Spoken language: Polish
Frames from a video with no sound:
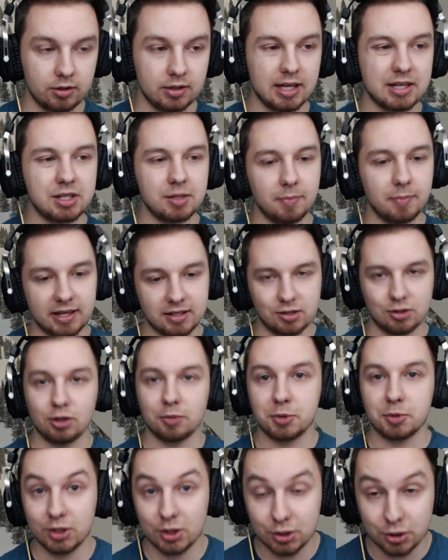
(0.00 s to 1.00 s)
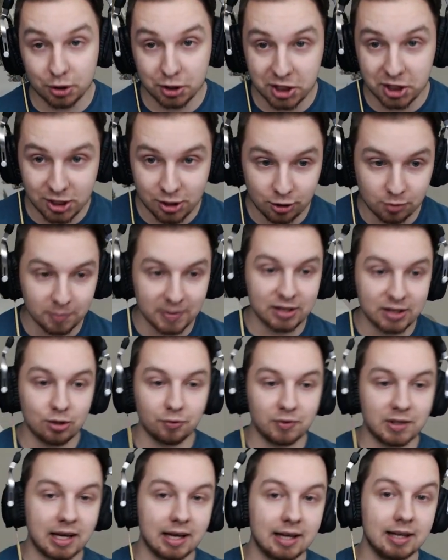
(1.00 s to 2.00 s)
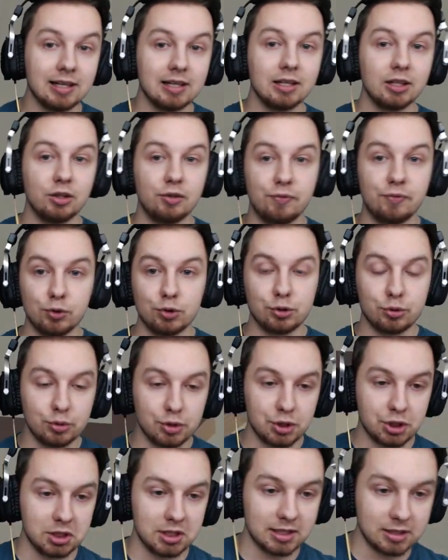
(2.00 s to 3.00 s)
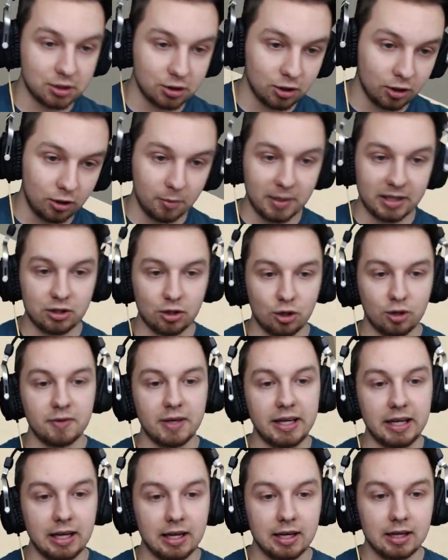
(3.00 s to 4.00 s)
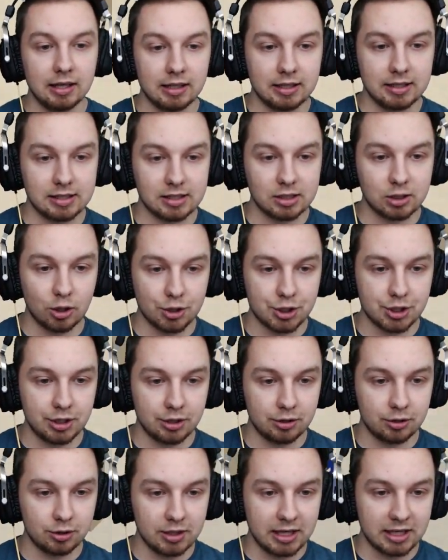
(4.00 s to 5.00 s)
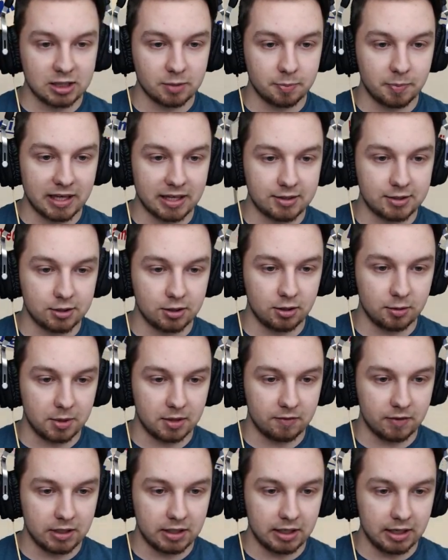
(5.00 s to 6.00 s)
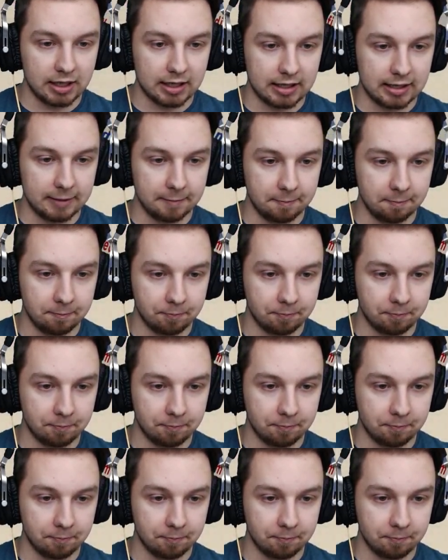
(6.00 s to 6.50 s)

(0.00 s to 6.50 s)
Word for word: znaczy bardzo dobrze, no 160 metrów na 213-metrowej e, skoczni, no to nie jest bardzo dobry wynik, ale